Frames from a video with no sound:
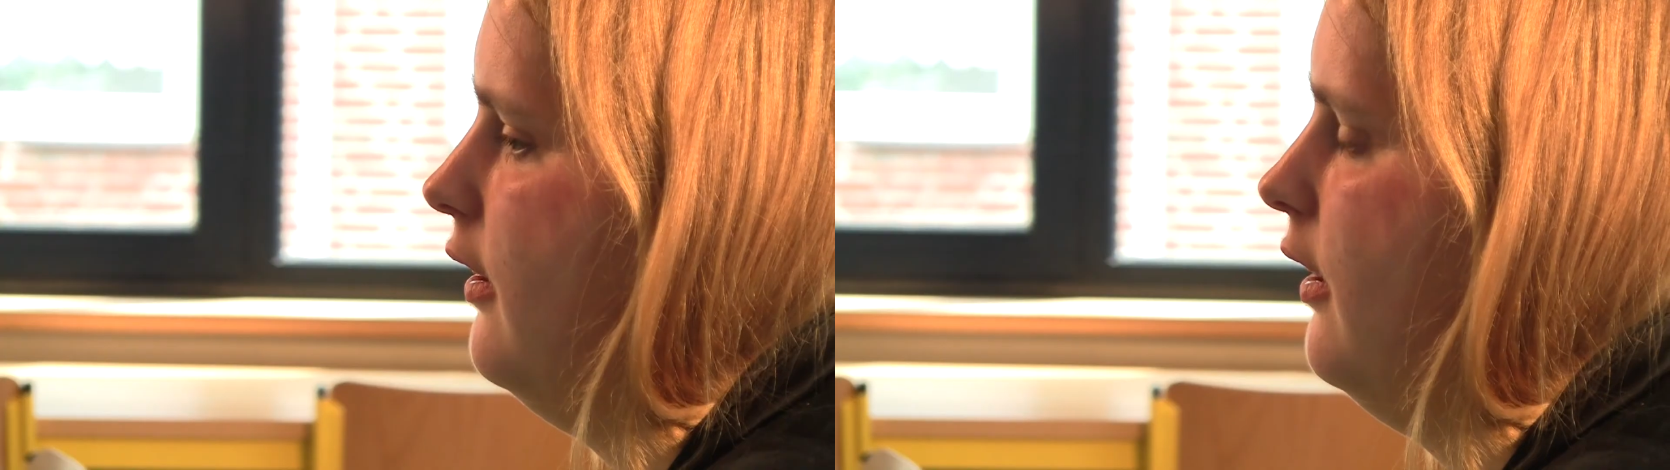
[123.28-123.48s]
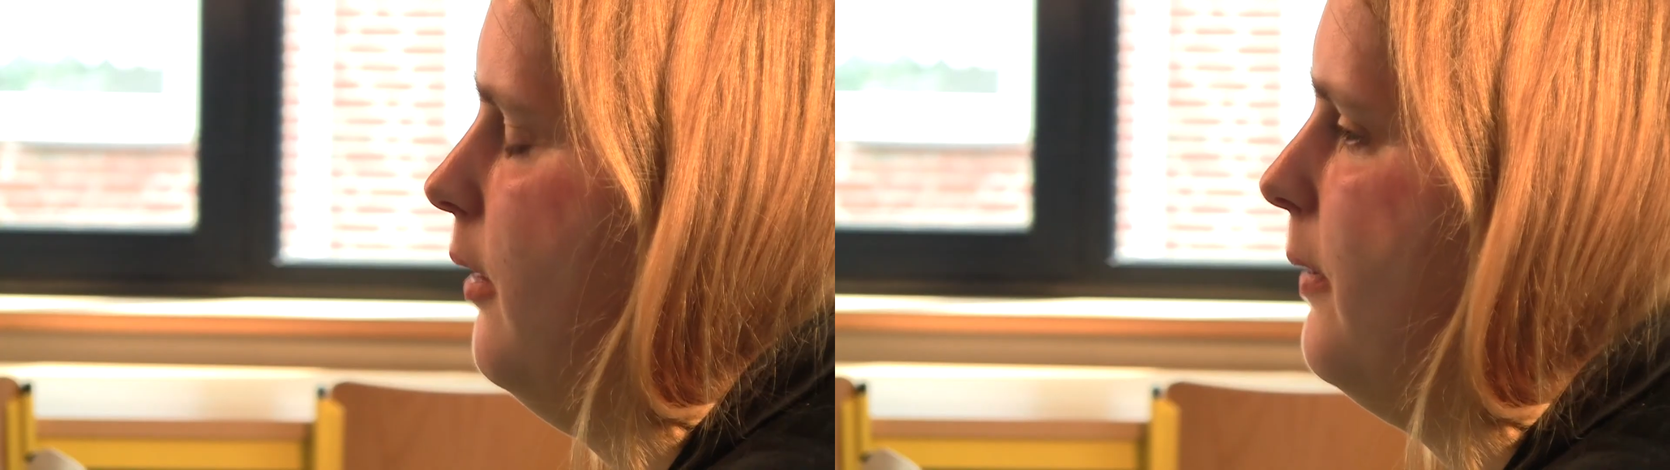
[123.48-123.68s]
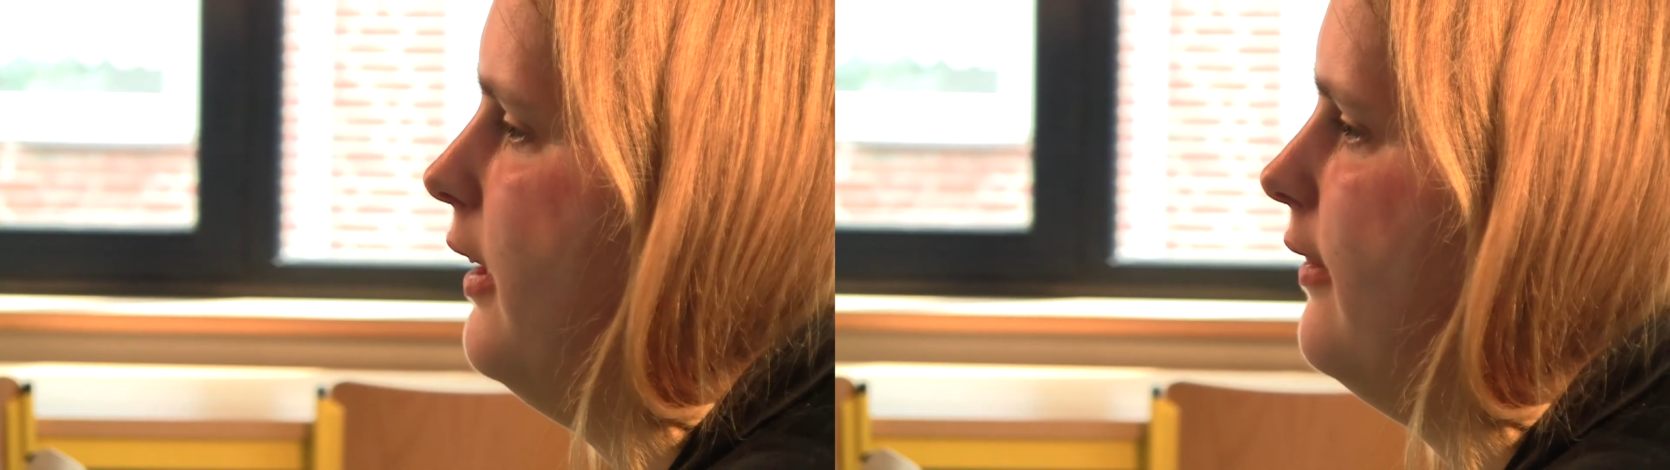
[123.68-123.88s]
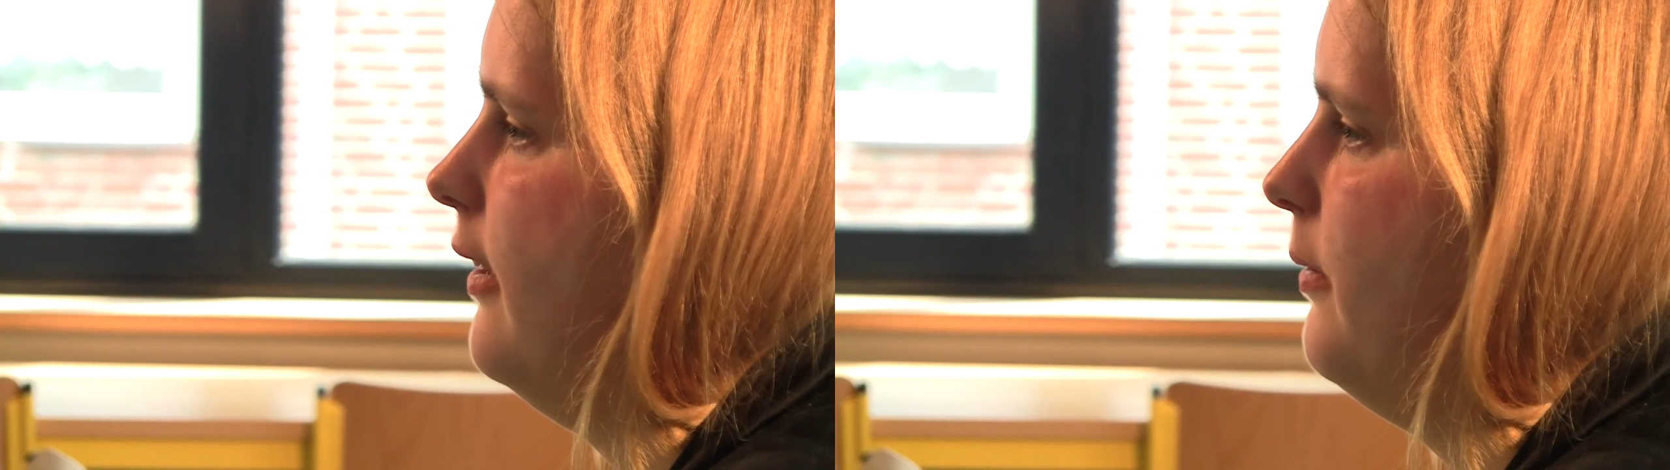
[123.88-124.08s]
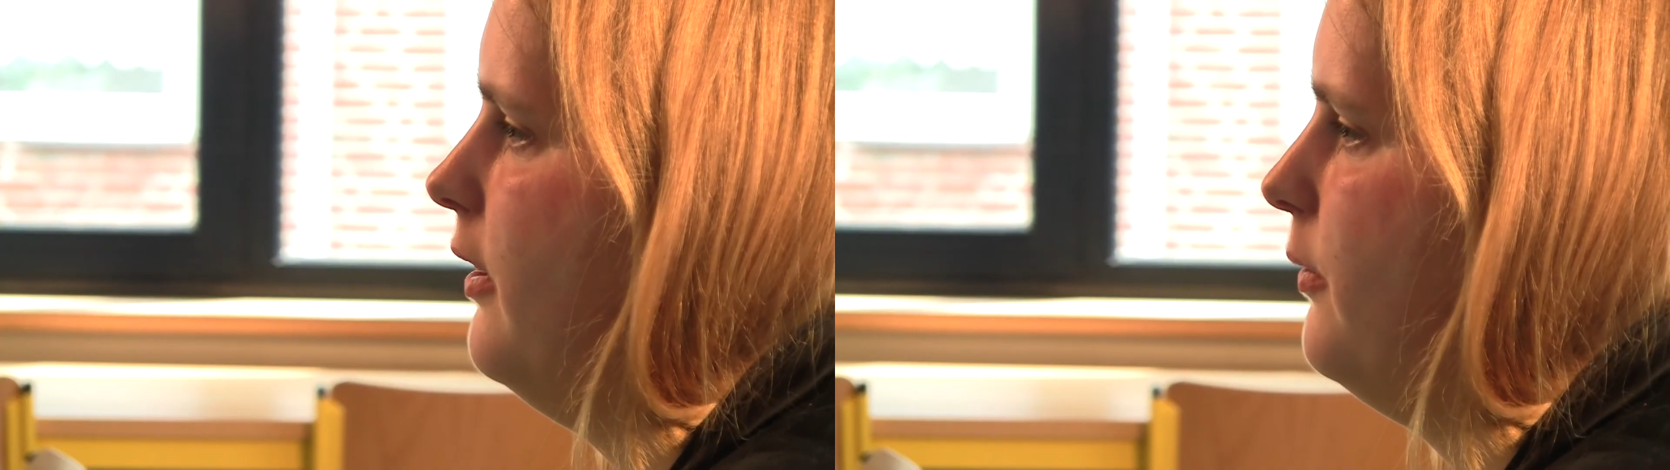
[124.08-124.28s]
die eben halt
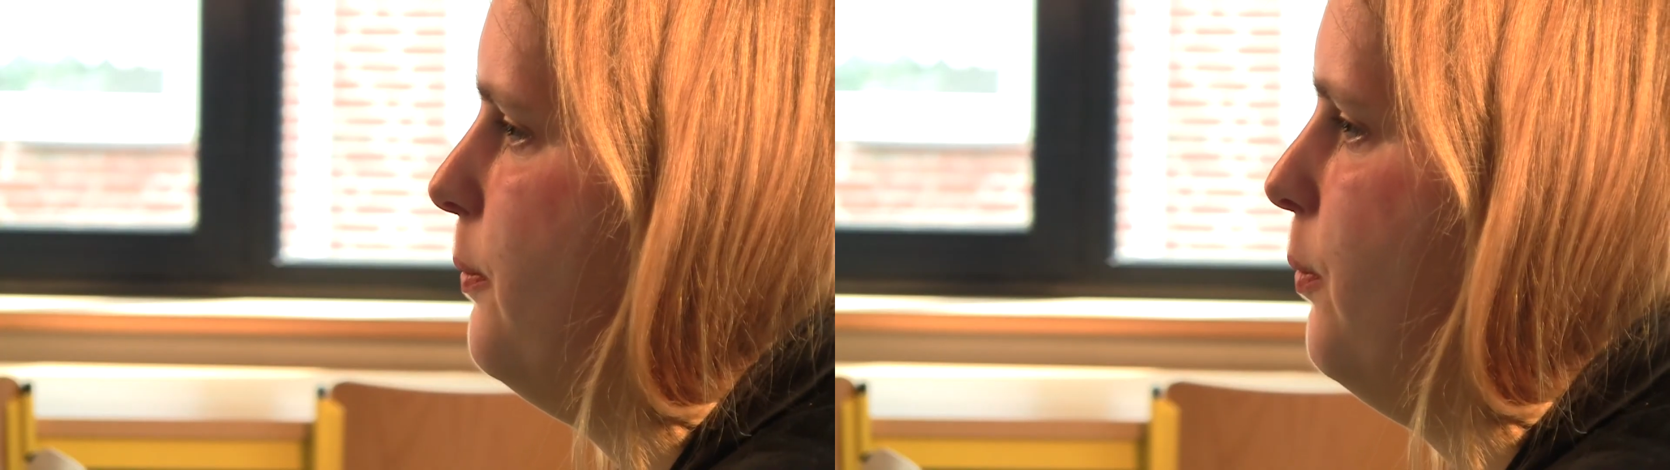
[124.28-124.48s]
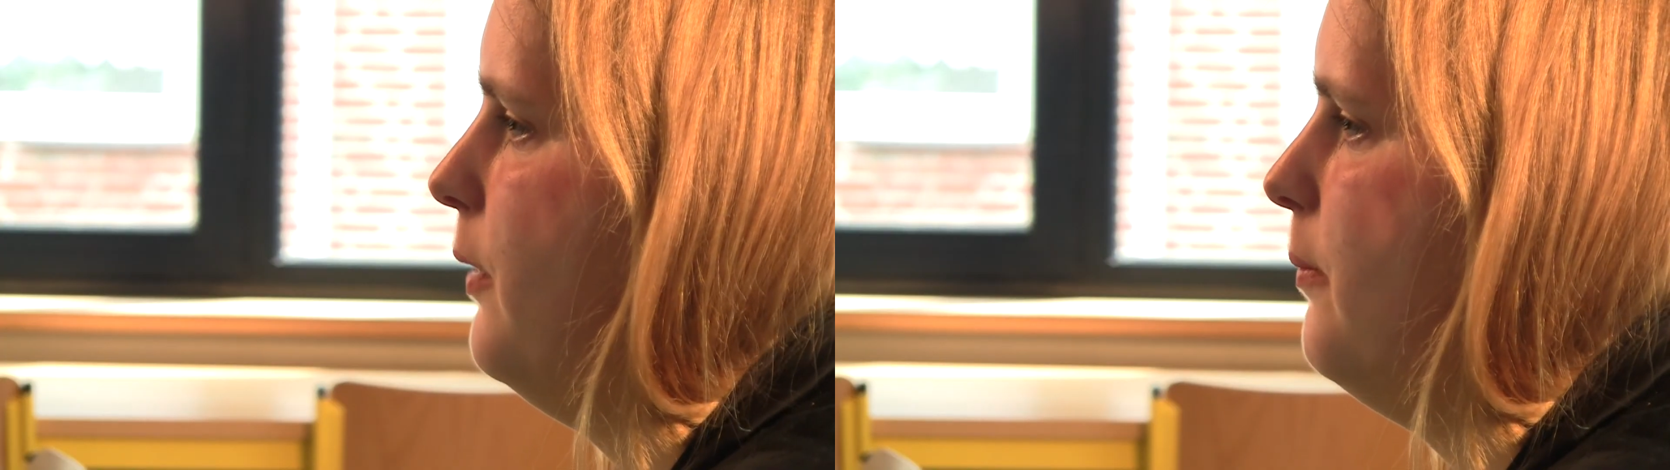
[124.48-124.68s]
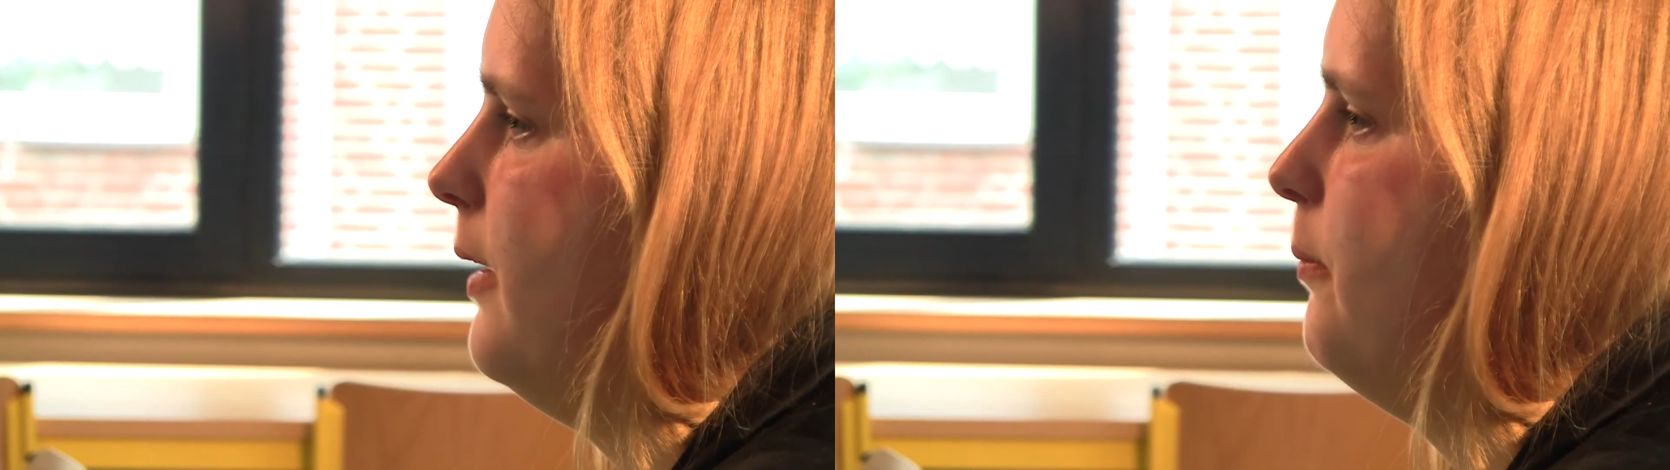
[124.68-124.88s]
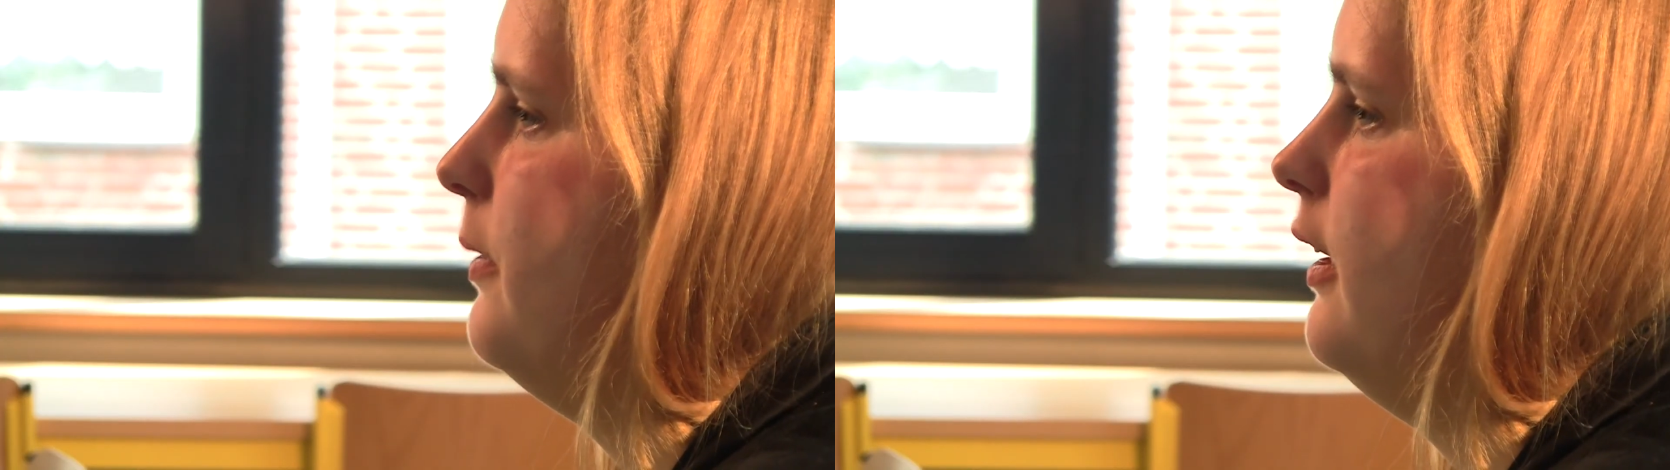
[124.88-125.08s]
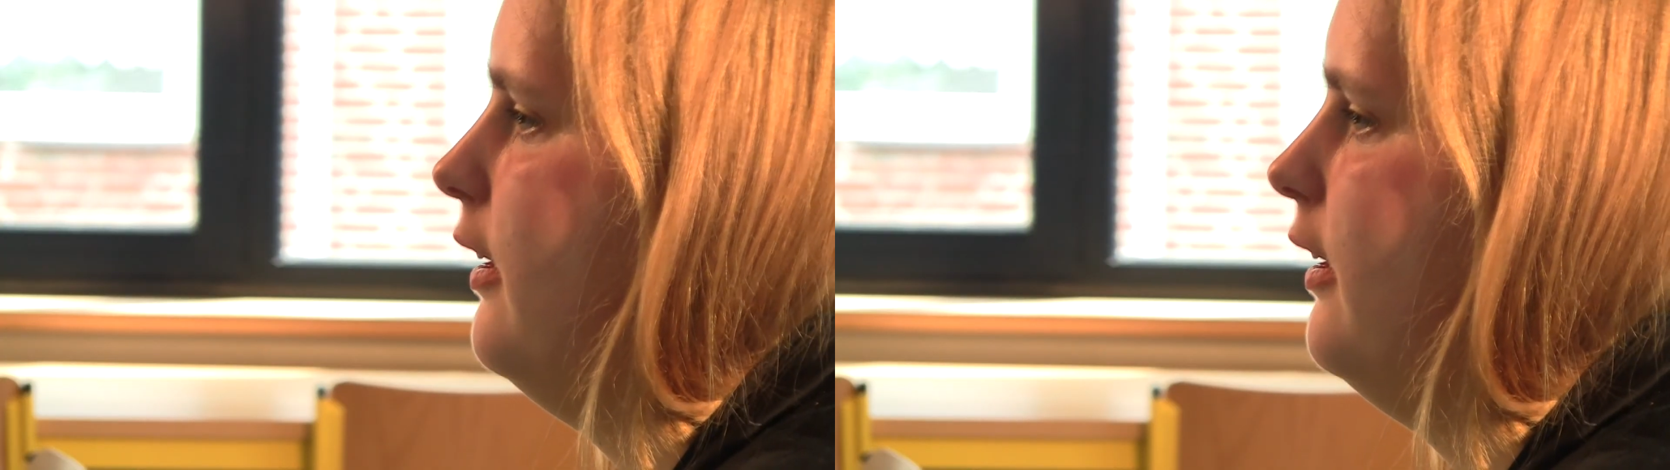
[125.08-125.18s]
selber das Problem haben mit